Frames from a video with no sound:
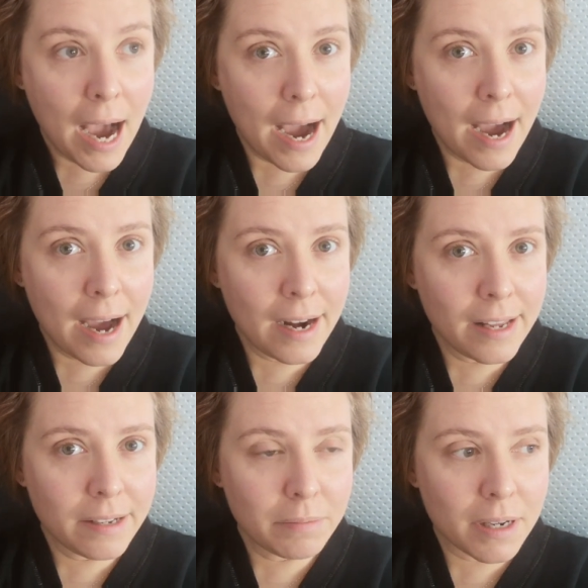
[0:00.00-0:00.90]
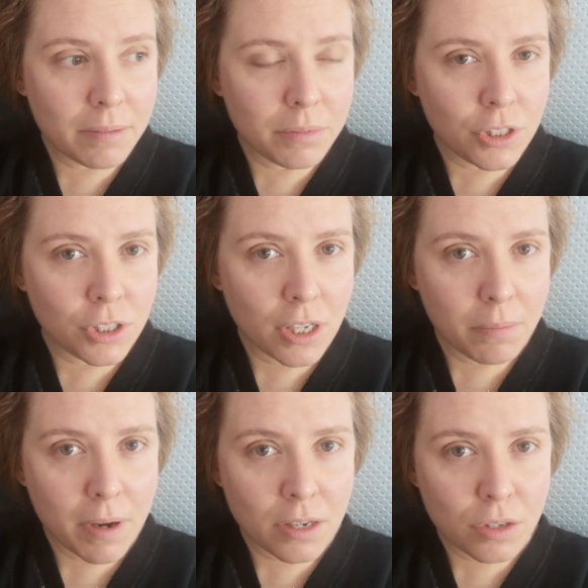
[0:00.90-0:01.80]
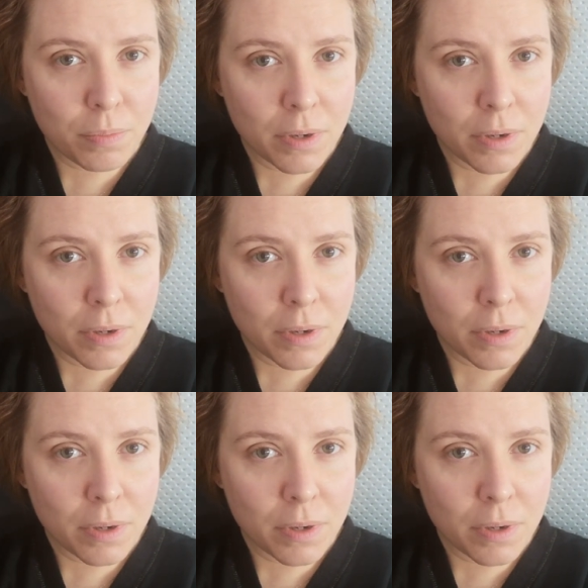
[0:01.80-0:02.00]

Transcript: ale mam dzisiaj bardzo,